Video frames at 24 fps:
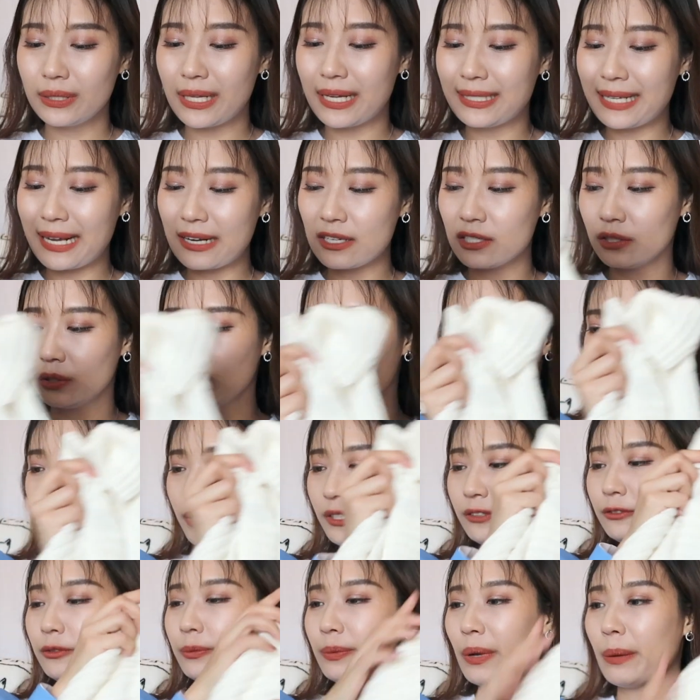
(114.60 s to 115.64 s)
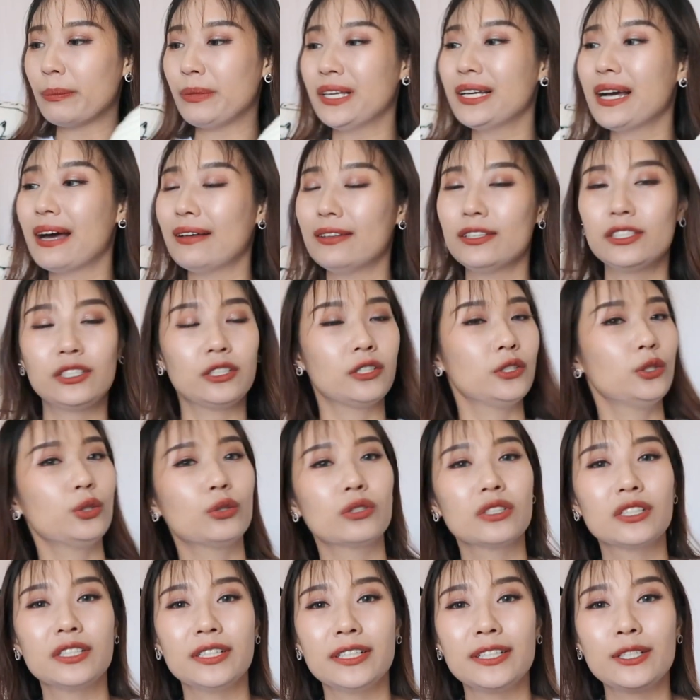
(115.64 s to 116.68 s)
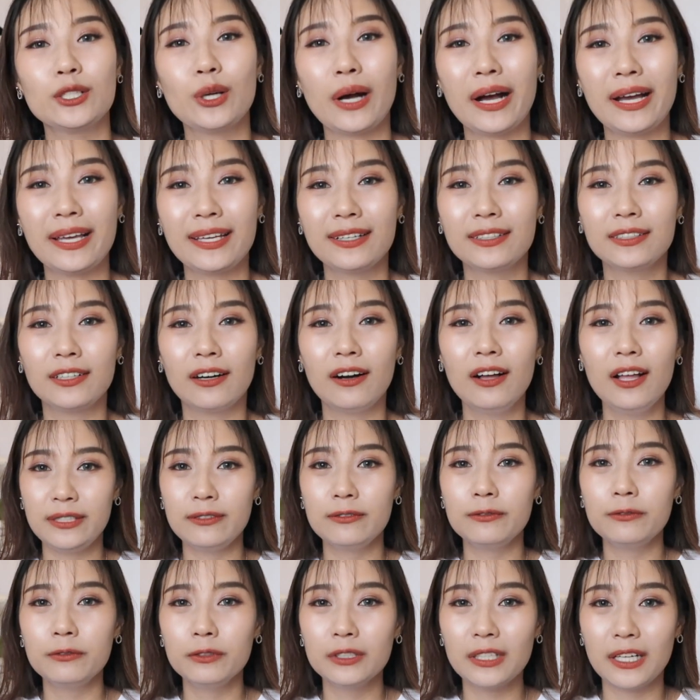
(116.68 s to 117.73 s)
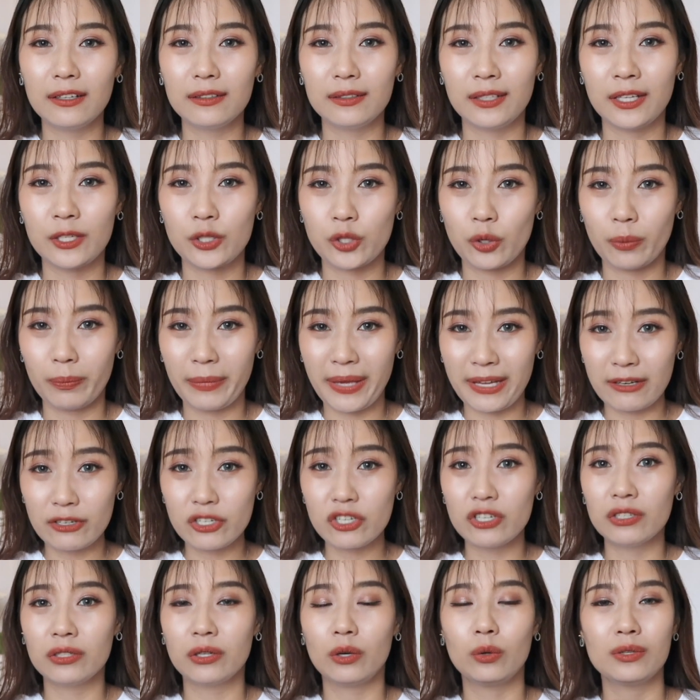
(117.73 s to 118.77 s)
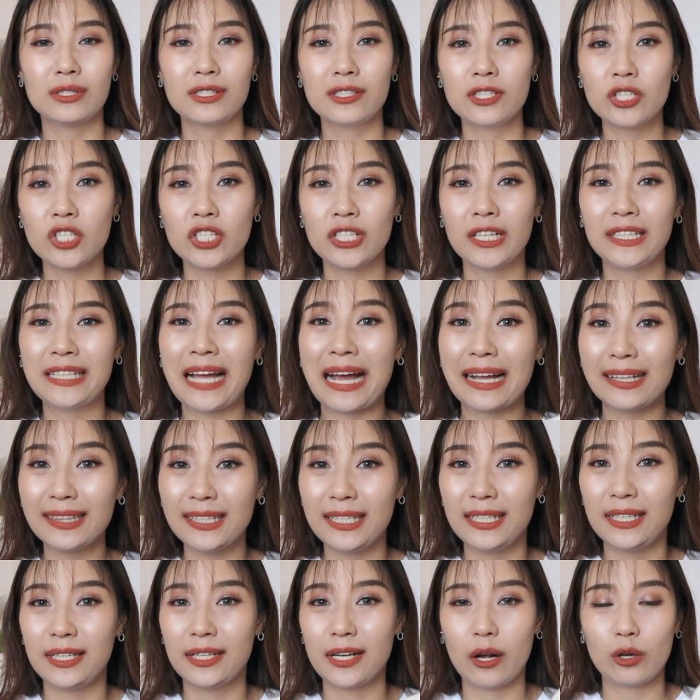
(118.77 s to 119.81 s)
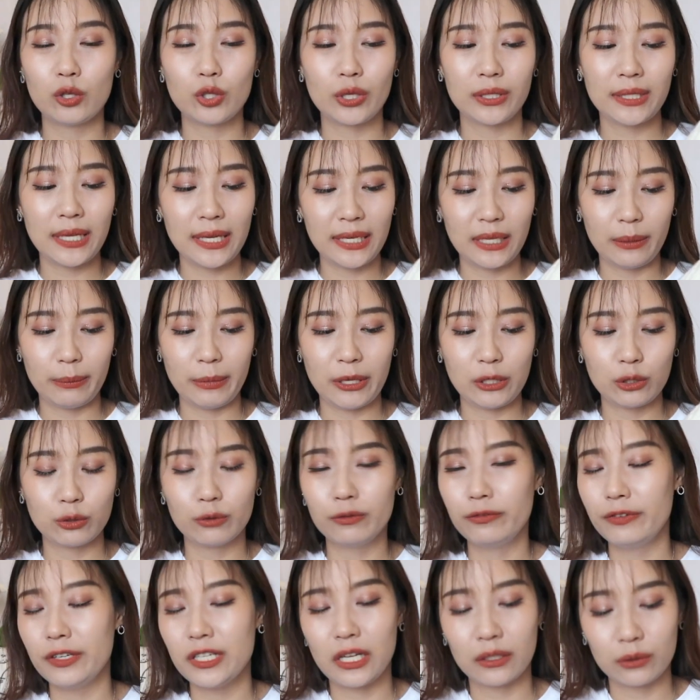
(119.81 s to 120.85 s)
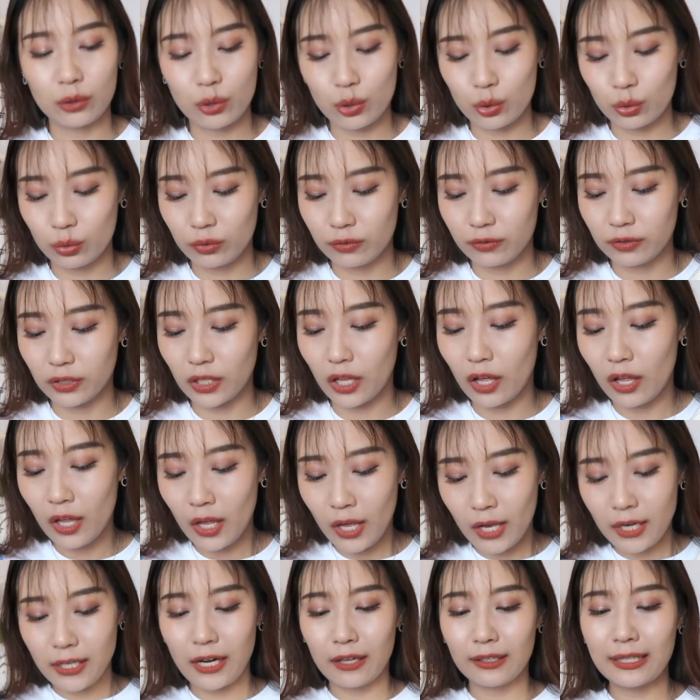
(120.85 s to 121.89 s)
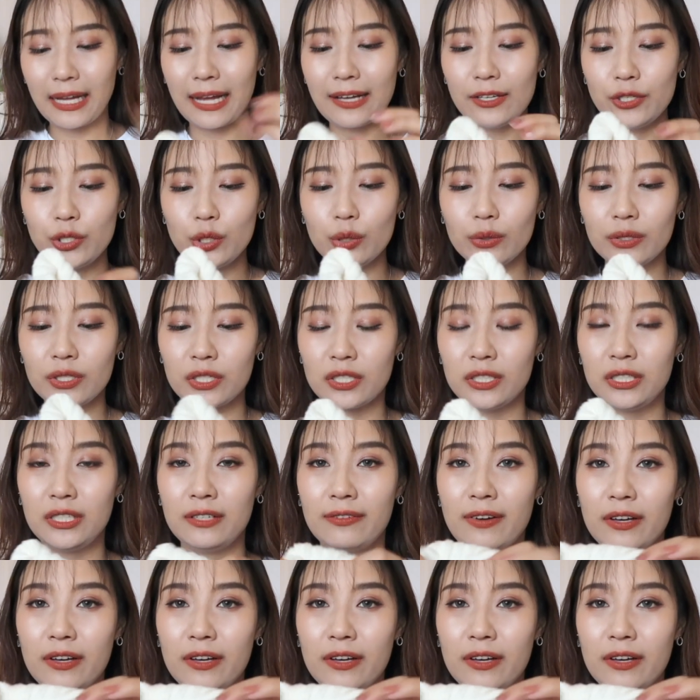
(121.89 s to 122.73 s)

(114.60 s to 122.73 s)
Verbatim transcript: 大家是那种皮肤比较敏感的，其实就是可以穿一个亲肤的那种棉质的或丝质的打底，然后穿在里面就非常的舒服了。然后它袖子这地